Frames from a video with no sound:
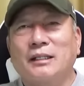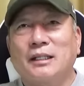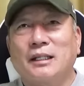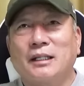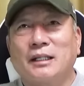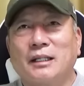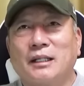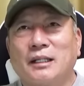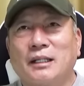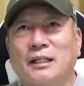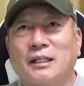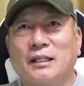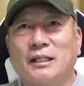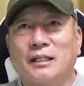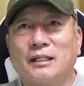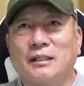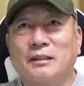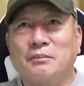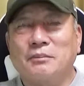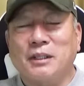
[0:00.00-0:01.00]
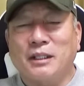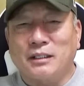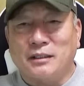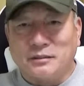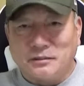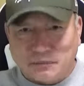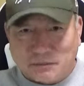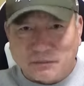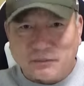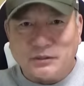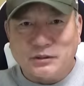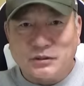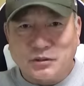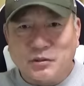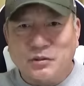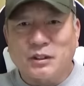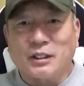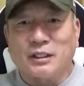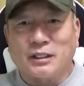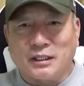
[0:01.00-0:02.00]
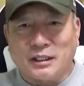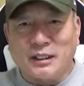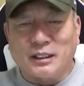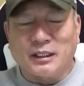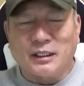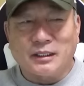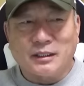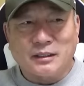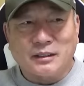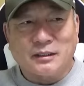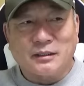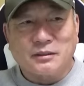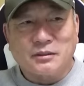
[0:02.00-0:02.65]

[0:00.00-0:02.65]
だからまあそうだね。